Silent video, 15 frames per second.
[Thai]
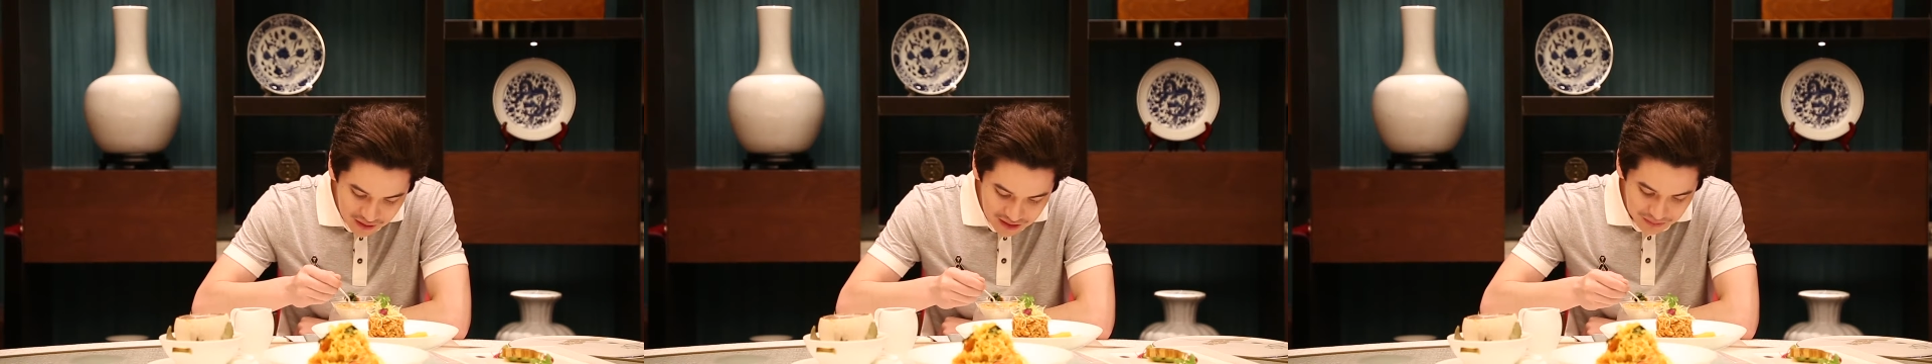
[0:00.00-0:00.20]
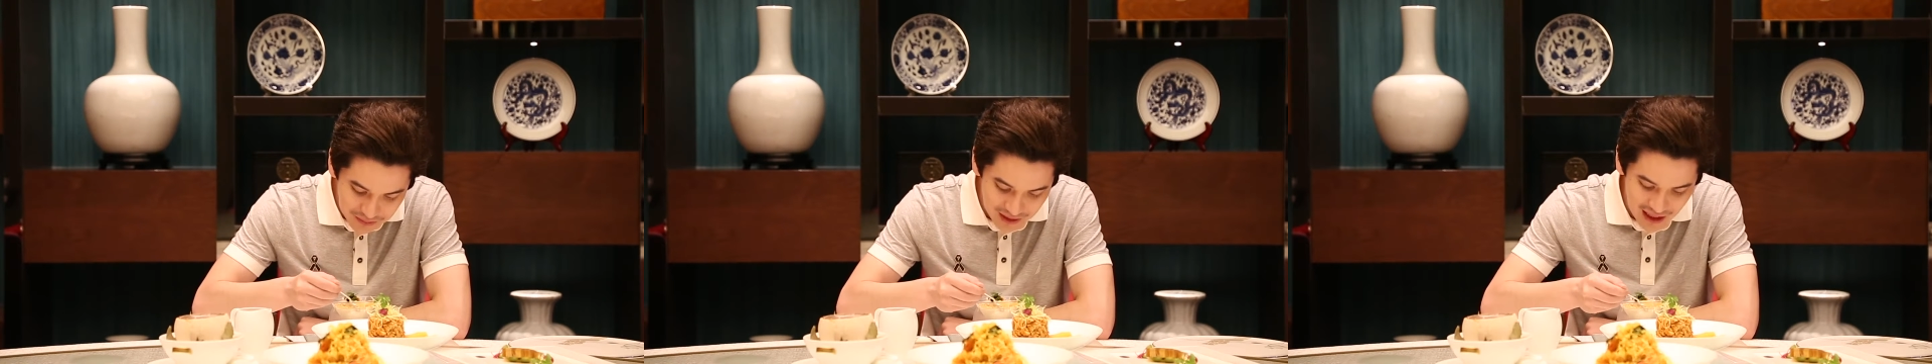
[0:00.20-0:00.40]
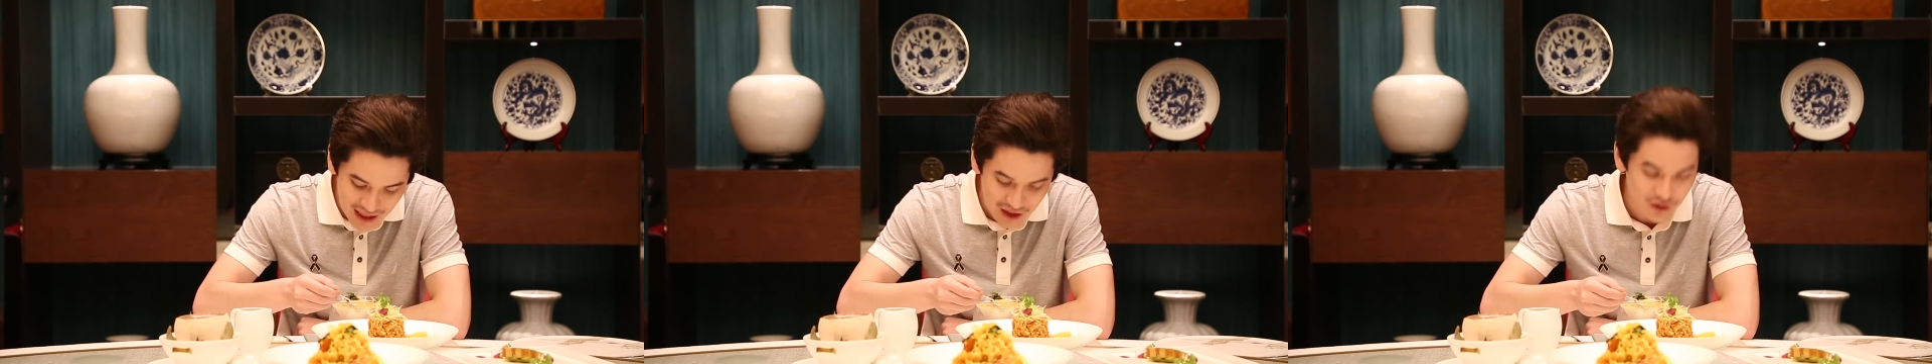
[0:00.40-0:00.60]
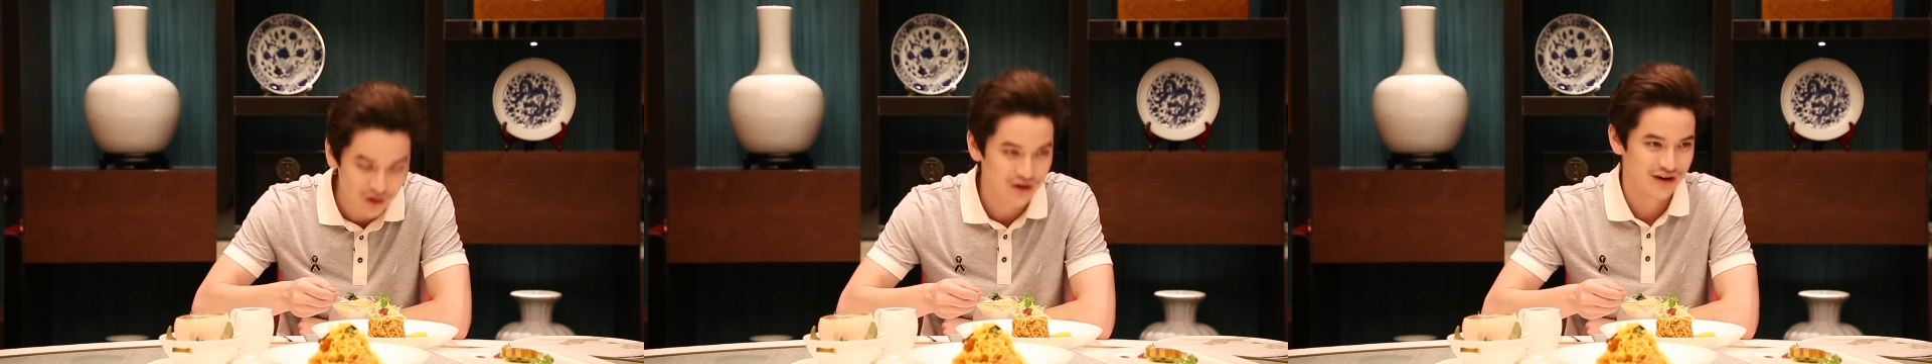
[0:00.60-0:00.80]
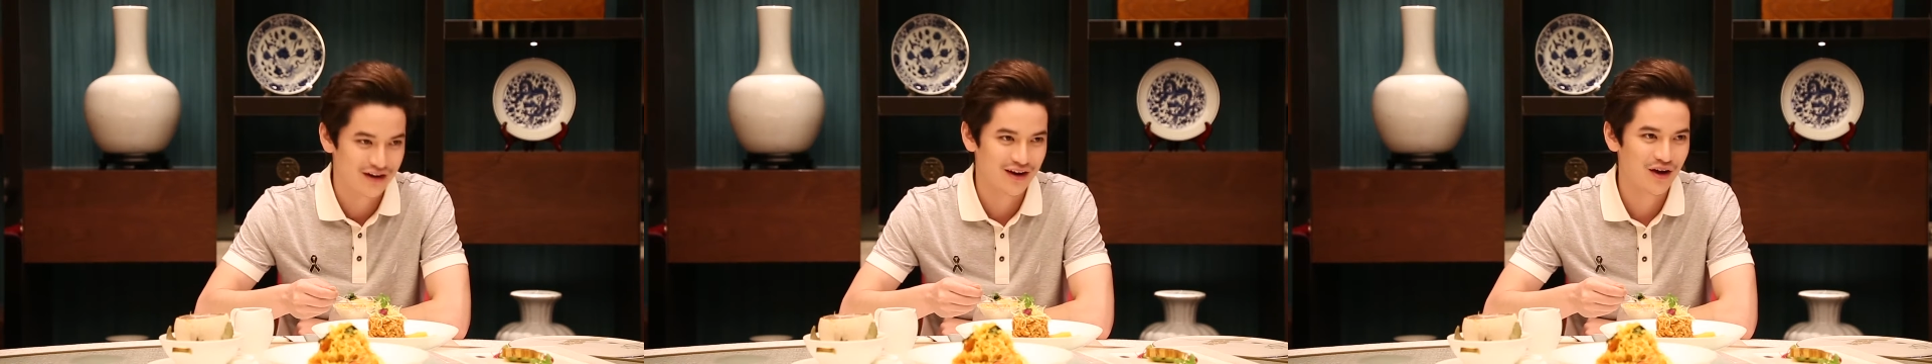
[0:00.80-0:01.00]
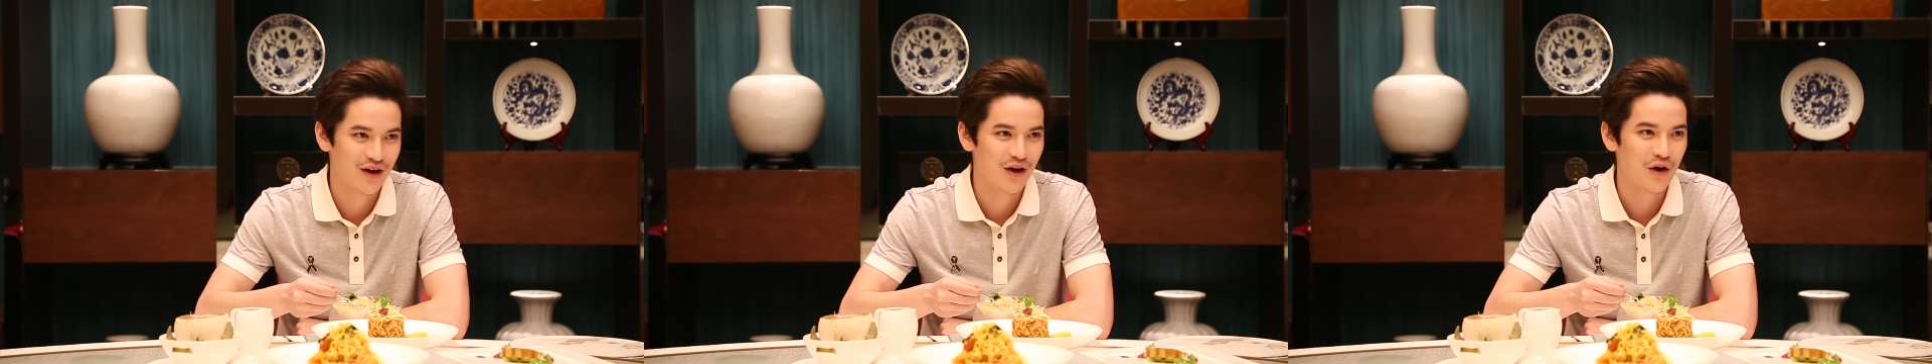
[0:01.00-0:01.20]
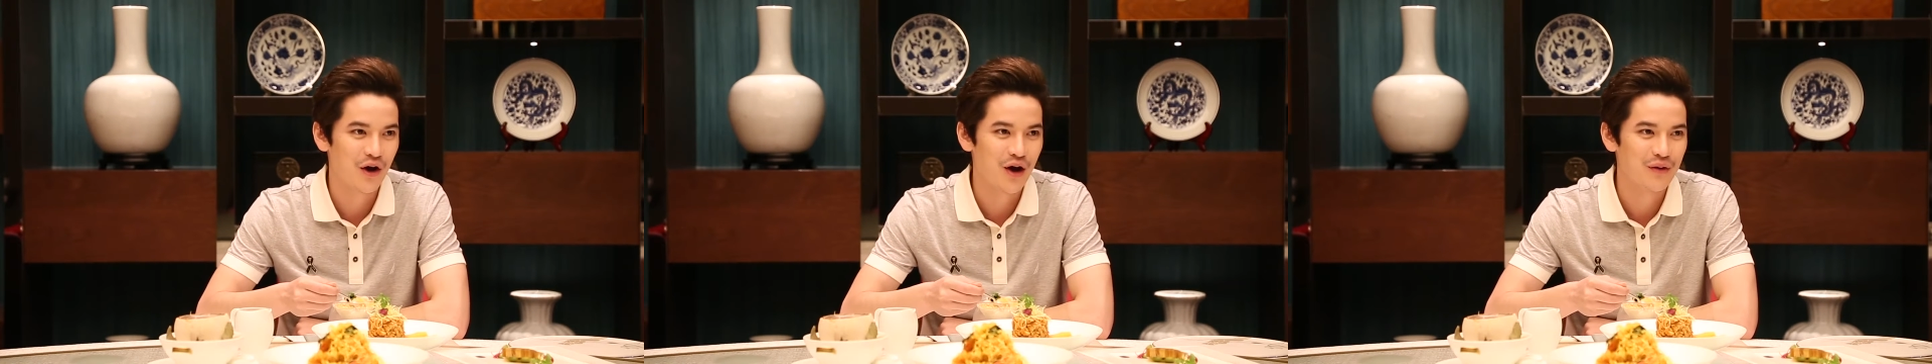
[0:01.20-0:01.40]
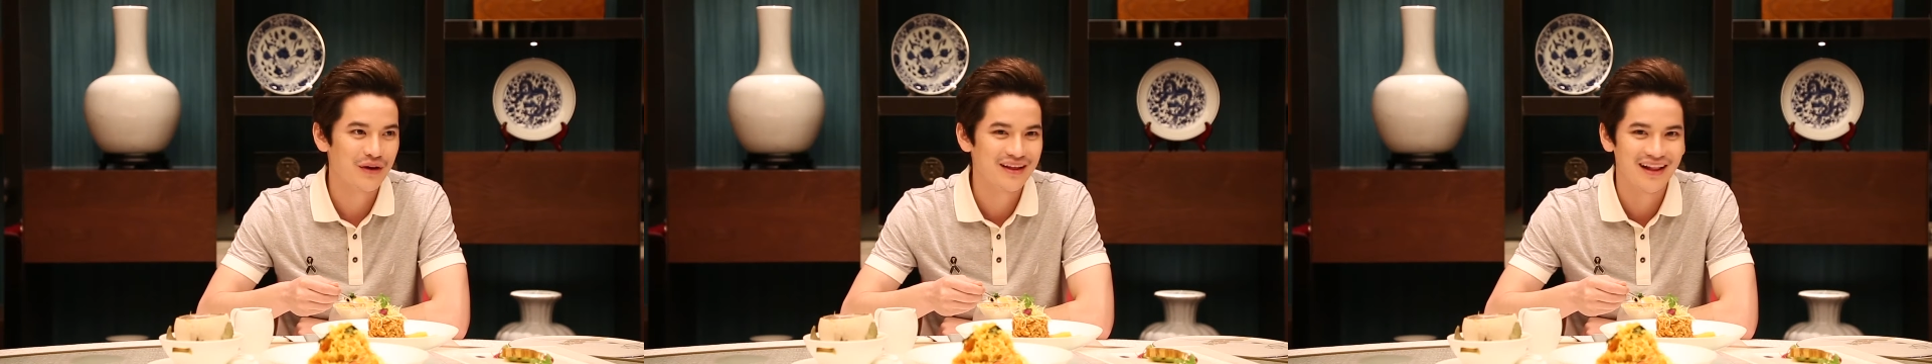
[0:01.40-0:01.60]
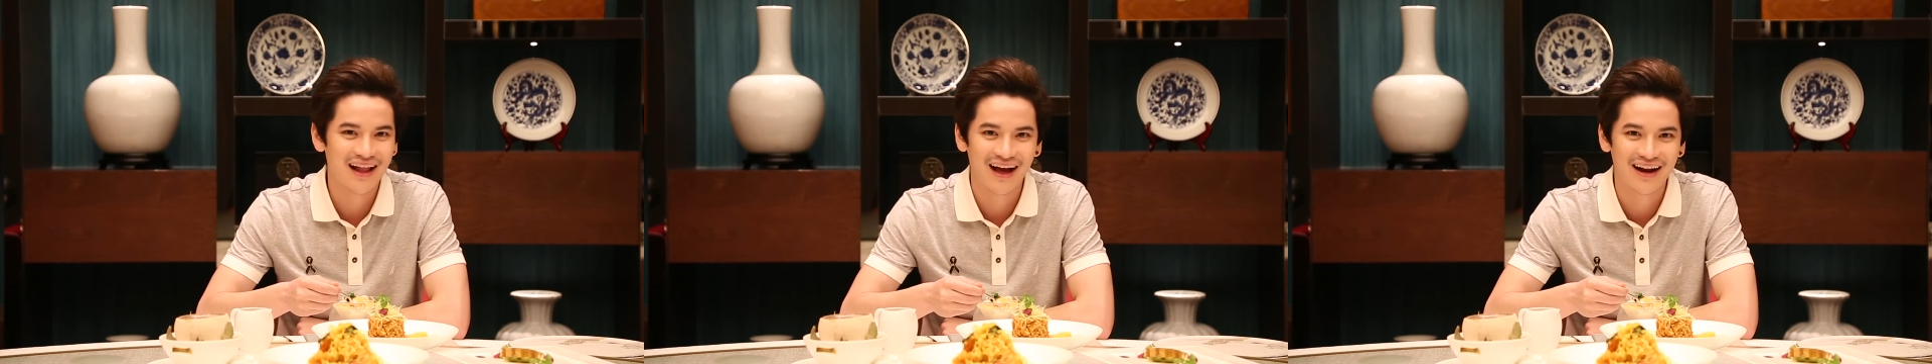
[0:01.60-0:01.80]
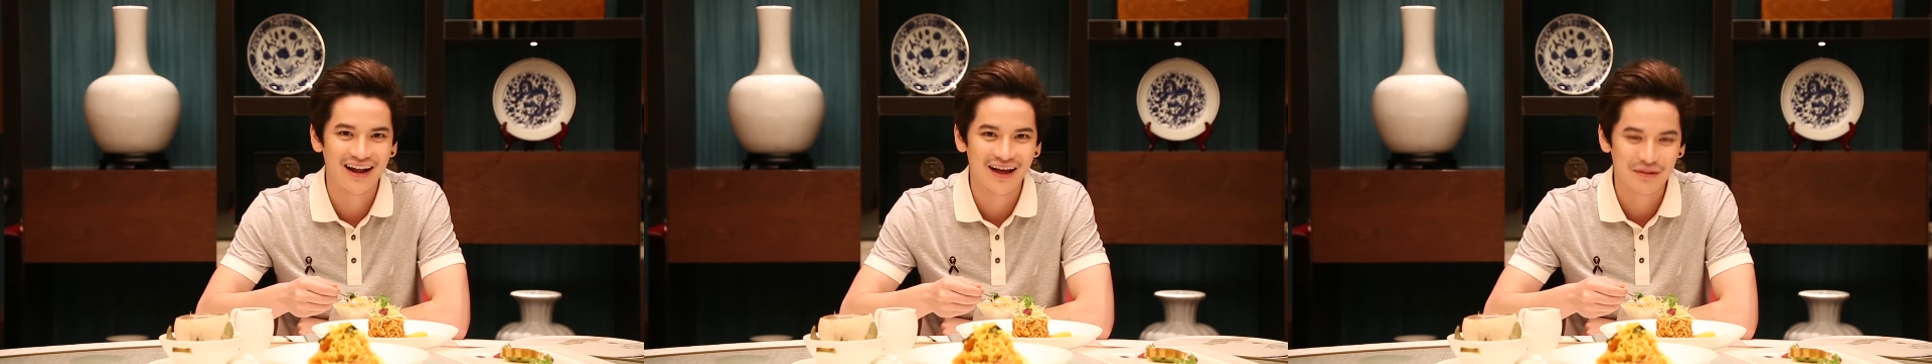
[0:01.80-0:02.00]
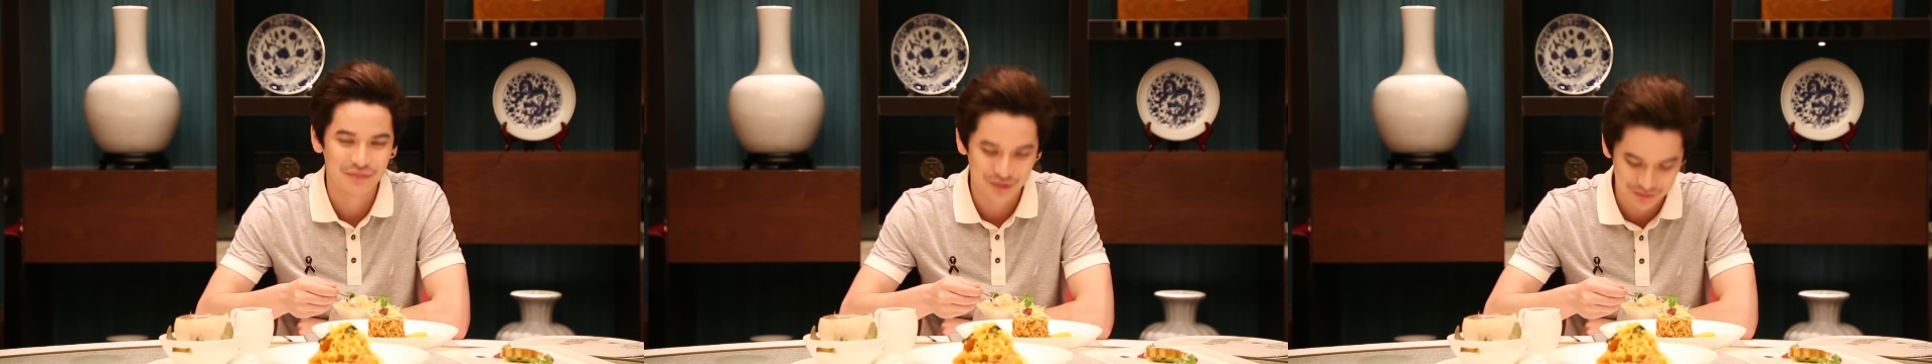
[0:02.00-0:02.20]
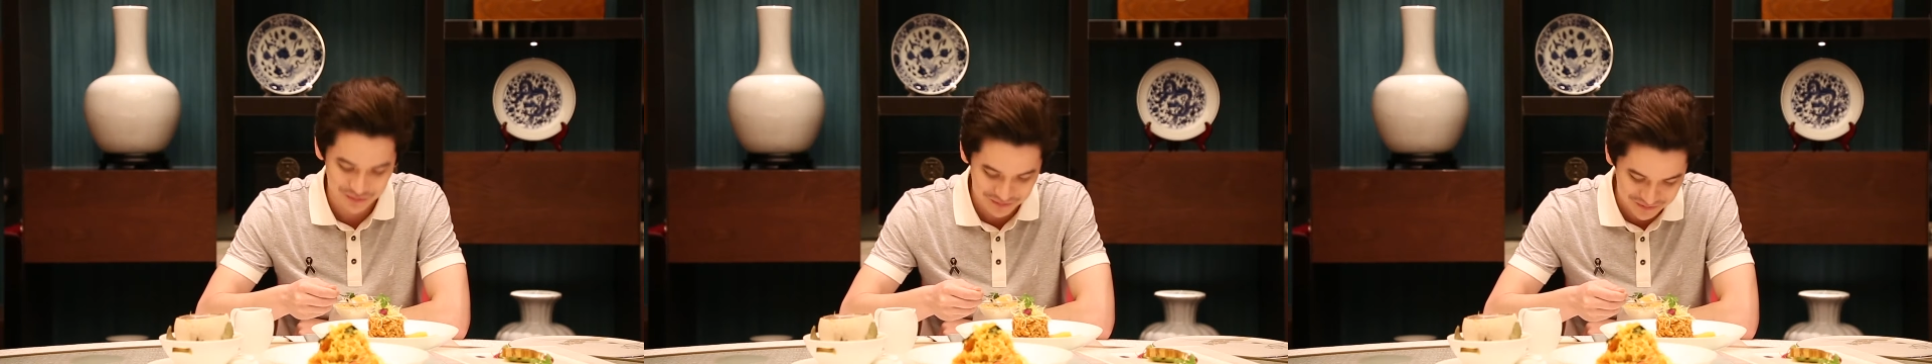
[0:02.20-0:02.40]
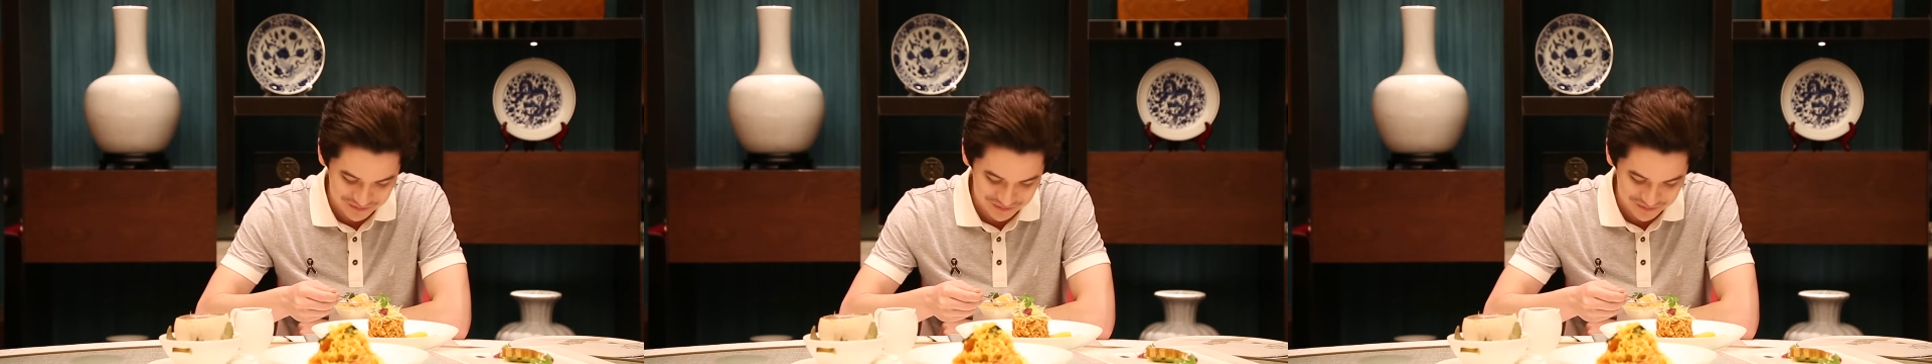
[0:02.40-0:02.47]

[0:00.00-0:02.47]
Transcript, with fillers: ชิมข้างล่างก่อนหอยไว้ที่หลังนะครับผม